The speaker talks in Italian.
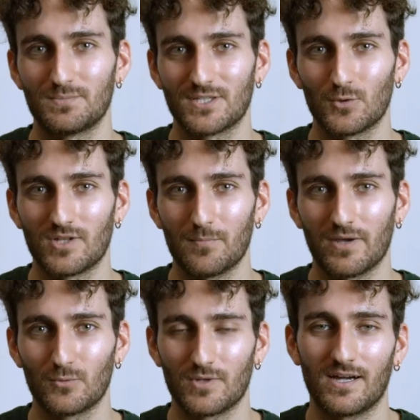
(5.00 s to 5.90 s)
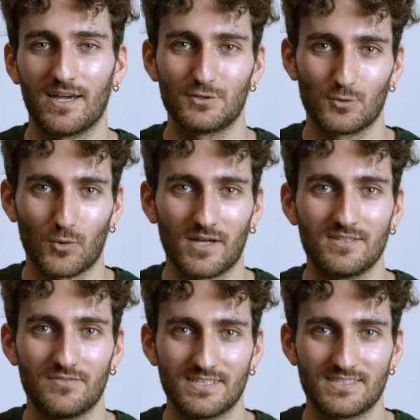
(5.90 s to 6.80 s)
psicoterapeuta e sono un
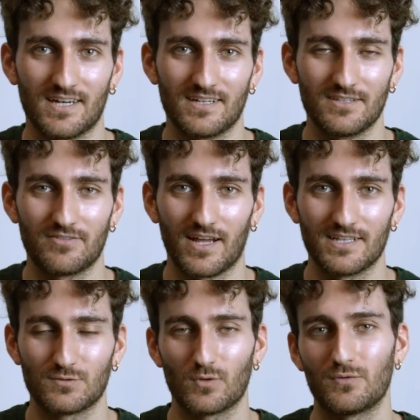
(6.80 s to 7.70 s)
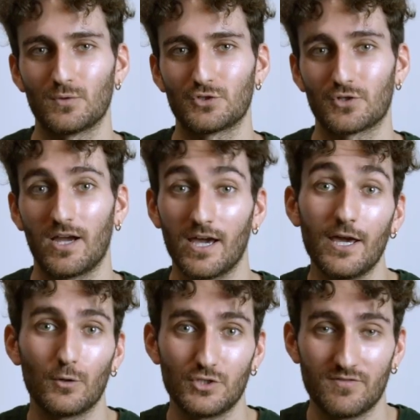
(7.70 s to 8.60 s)
attivista di Fridays for Future
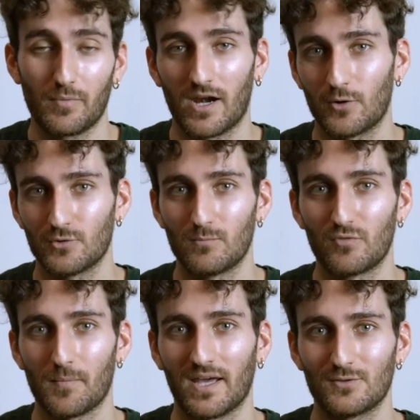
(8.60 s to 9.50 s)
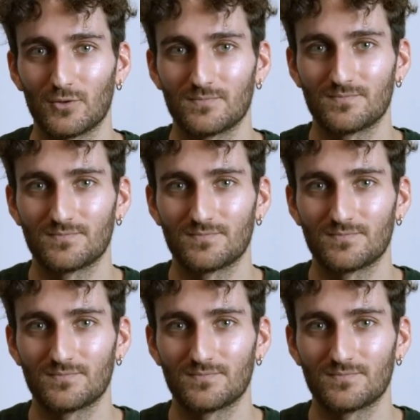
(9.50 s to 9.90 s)
e oggi vi parlerò del movimento.